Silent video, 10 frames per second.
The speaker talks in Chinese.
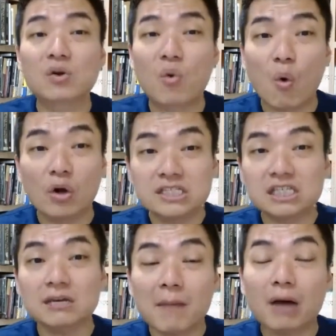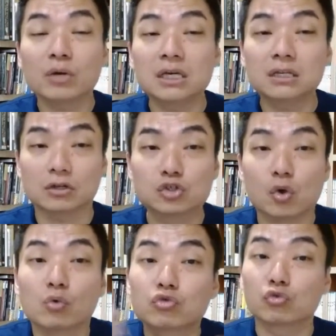是国际贸易的
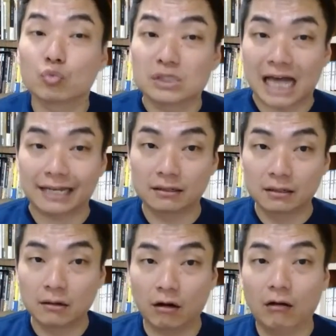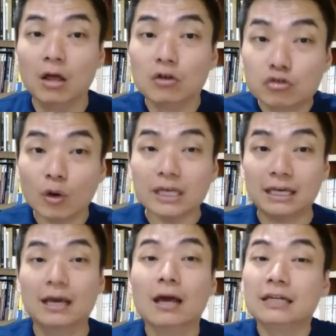中枢站，哦，所
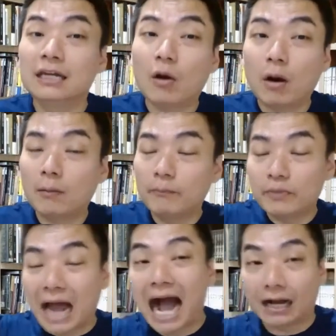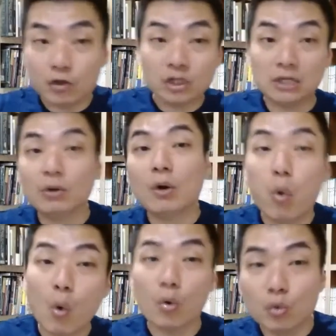以你航运，因为
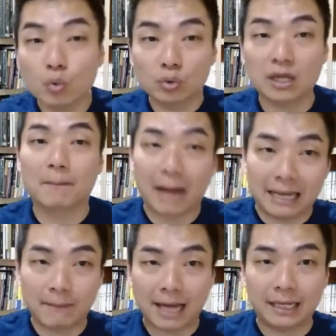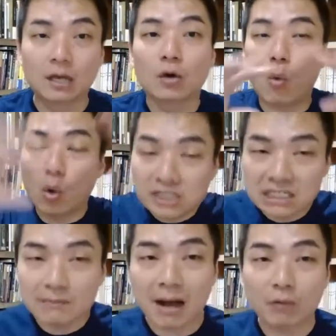货物的买卖，国
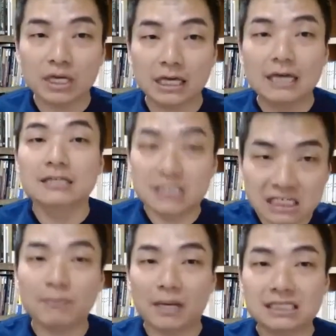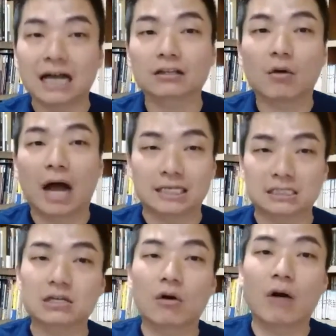际贸易基本上都还
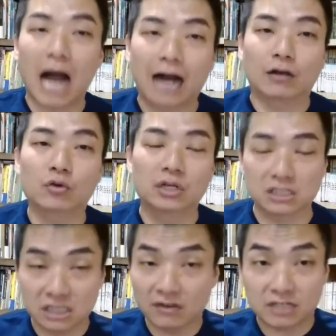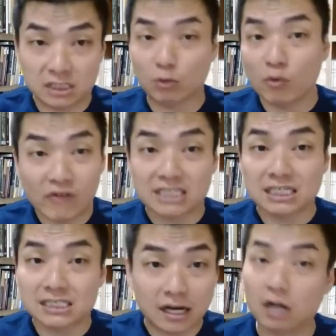是用航运的，其除非
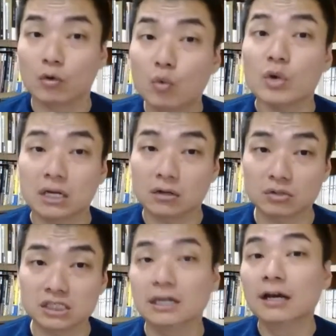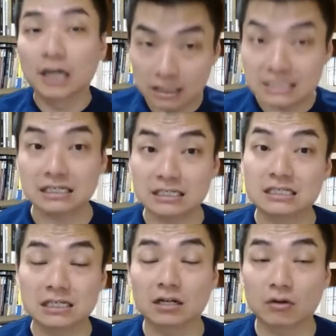是一些很贵的东西、很紧
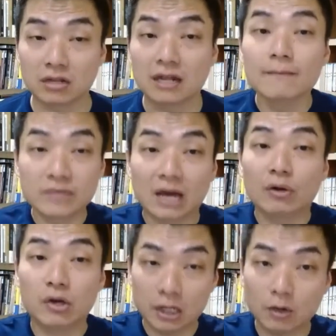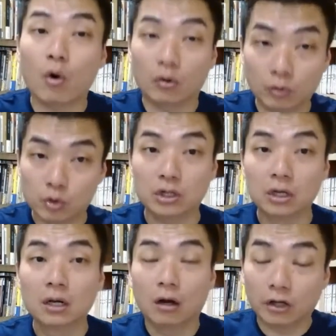急的东西才会用空运
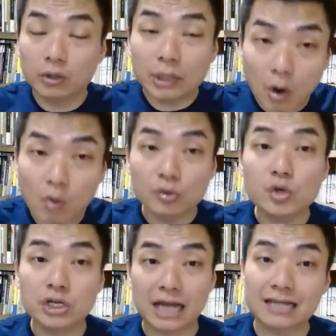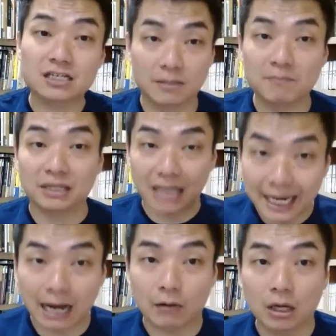哦，因为空运它的成本
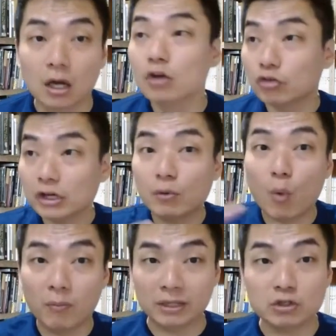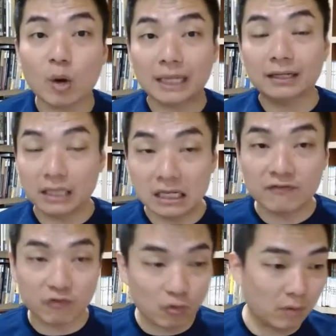太高了，所以我们穿的
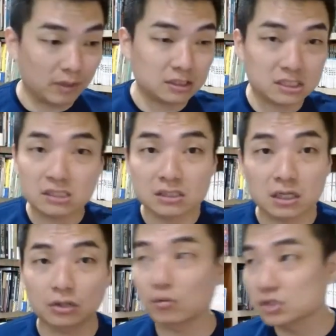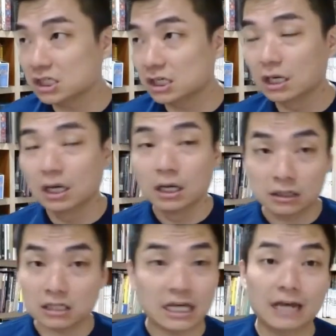衣服、我们吃的东西。
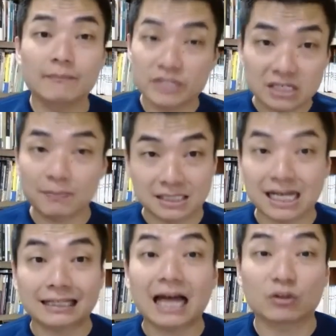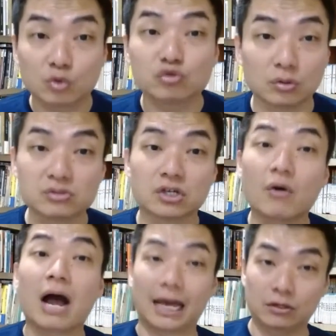这些基本上大多数都是
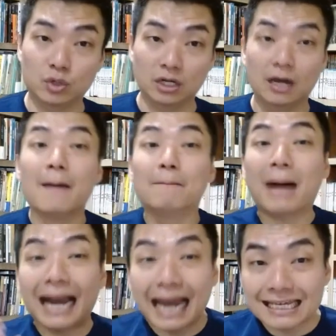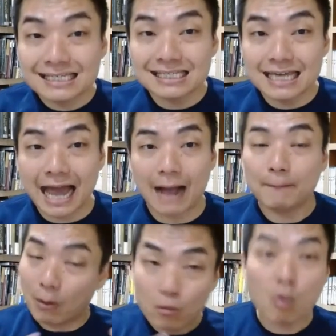用海运的。马来西
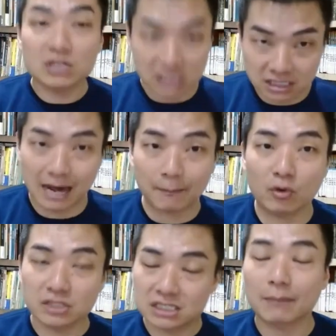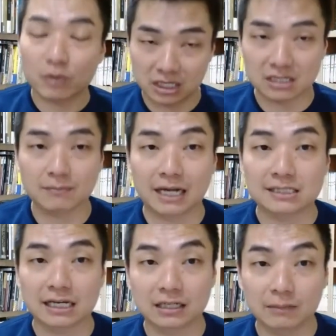亚包括新加坡，新加坡以前是马
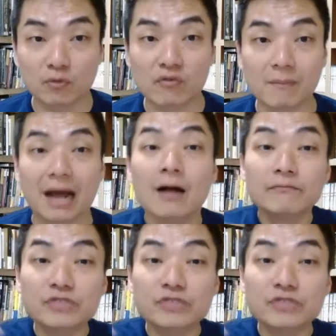来西亚的一部分嘛，